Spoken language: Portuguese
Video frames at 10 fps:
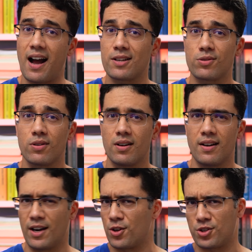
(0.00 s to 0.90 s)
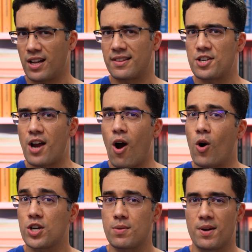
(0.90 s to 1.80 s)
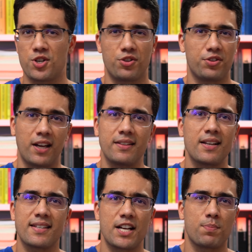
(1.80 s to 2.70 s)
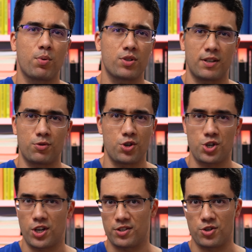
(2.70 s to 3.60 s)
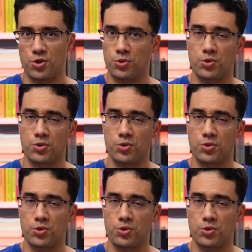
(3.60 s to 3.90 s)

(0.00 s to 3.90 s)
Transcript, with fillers: caso, a nossa estratégia é ótima de 37% de chances de